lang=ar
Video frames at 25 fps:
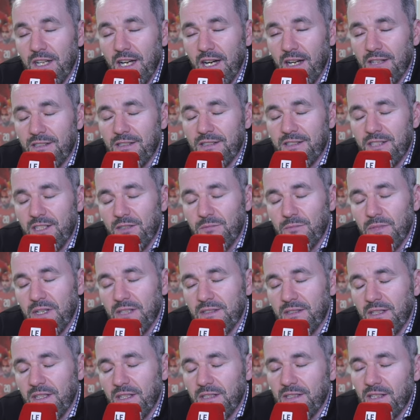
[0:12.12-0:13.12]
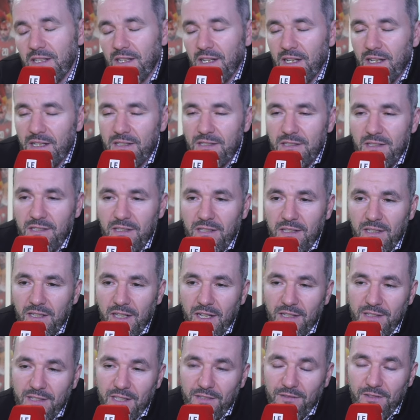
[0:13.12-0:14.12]
خاصه بعد نهايه
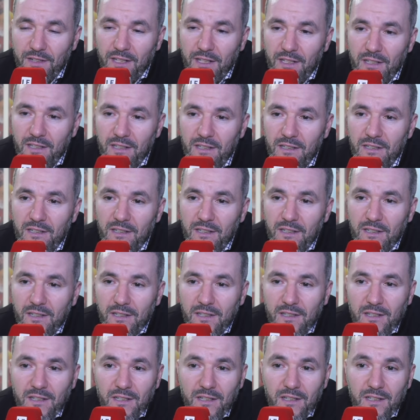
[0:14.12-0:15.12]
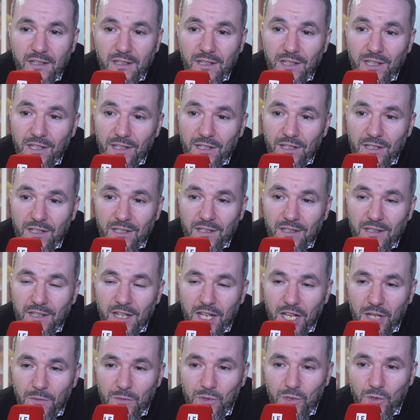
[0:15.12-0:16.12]
كاس افريقيا آه،
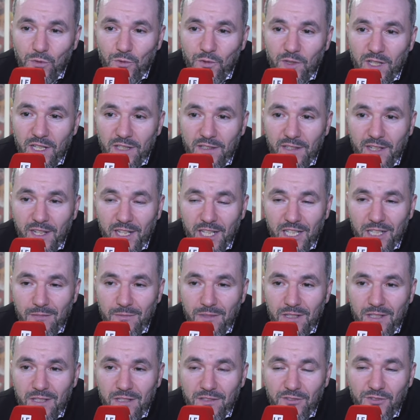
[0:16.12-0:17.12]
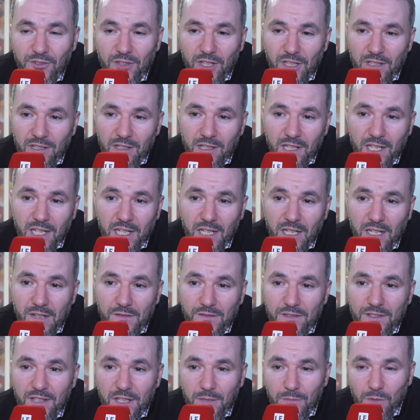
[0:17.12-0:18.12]
اللاعب سفيان رحيمي فرض
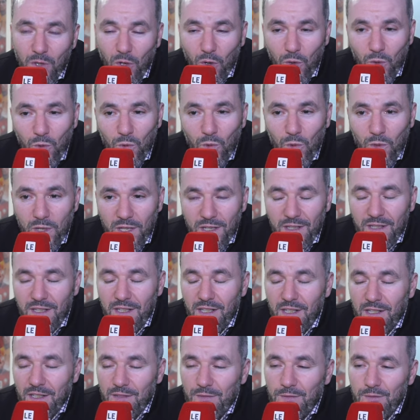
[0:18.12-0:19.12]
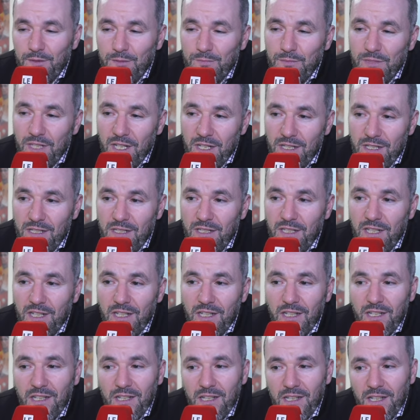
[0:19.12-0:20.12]
نفسه بقوه من اجل
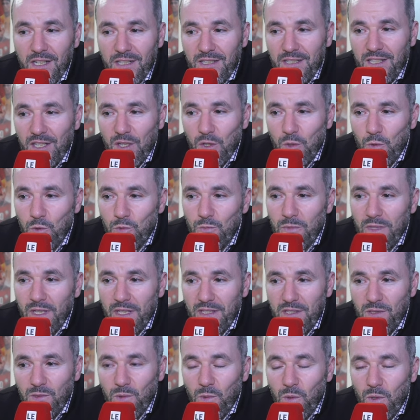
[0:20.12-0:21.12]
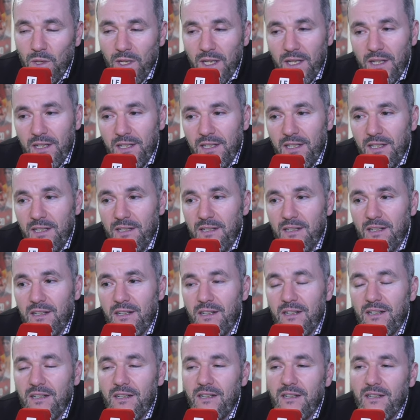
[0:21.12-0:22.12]
آه، ان يعود مره اخرى
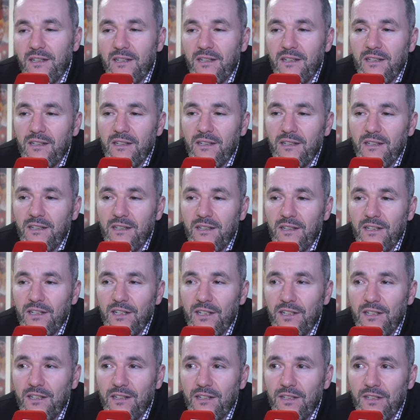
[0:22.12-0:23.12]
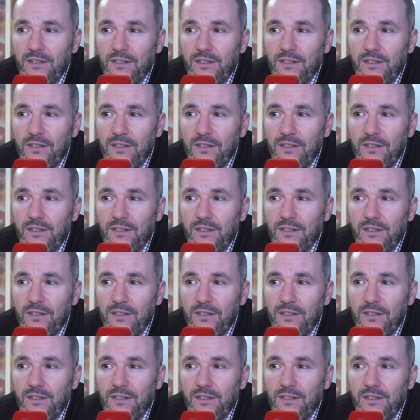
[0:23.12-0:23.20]
الى آه،